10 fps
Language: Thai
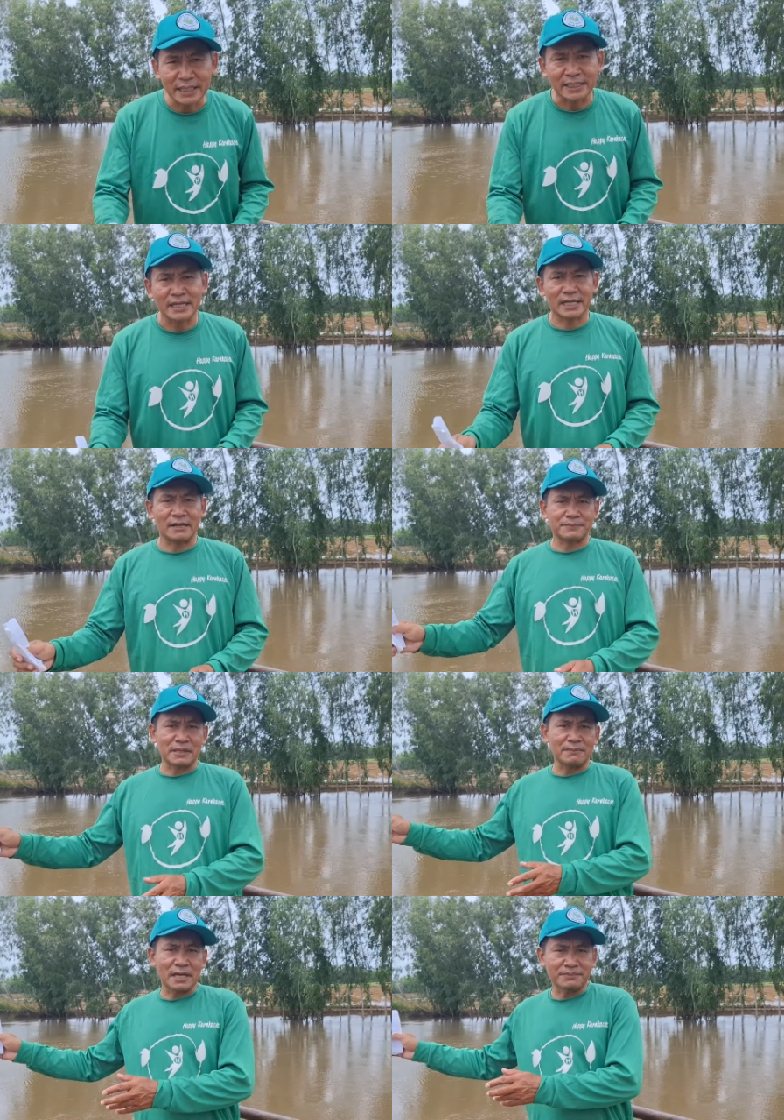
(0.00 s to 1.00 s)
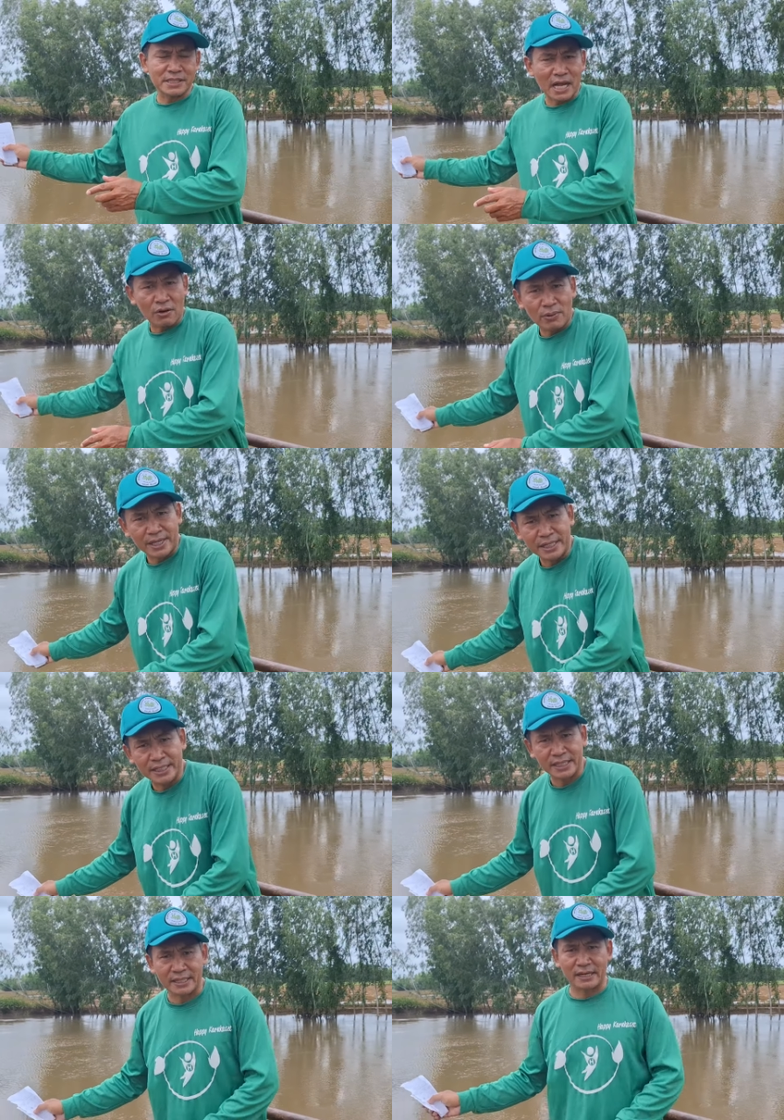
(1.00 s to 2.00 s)
กิจนะครับสำหรับเช้าวัน
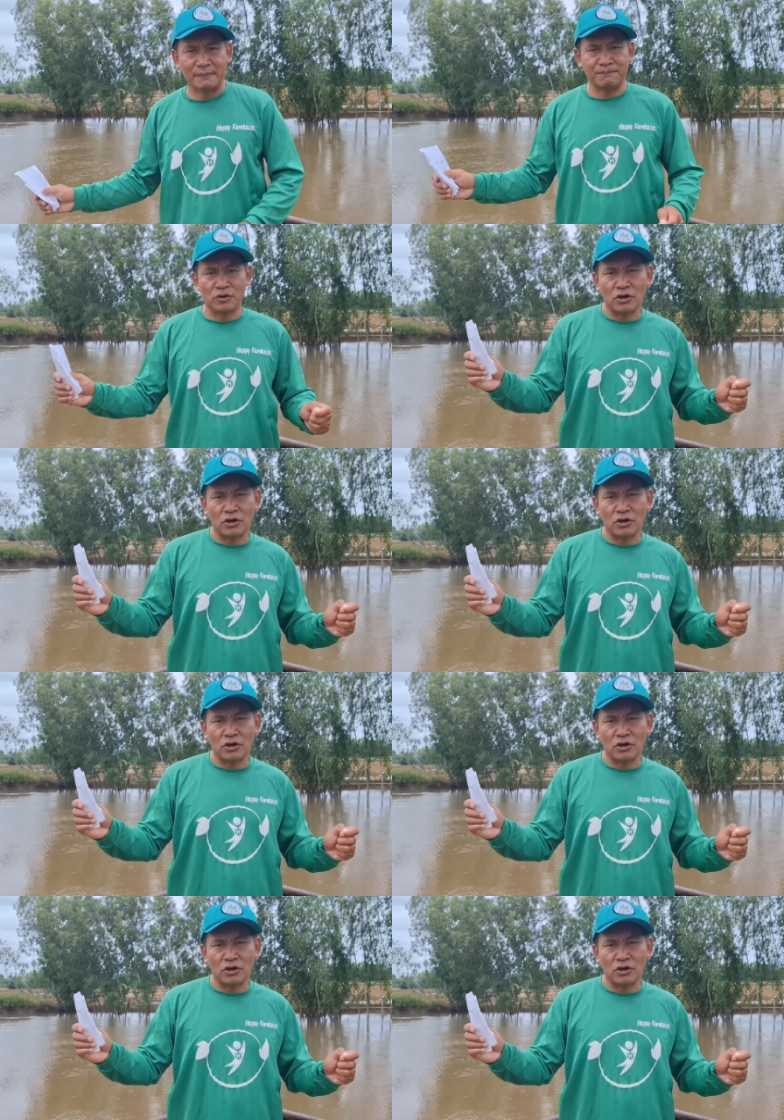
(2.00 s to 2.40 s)
นี้นะครับ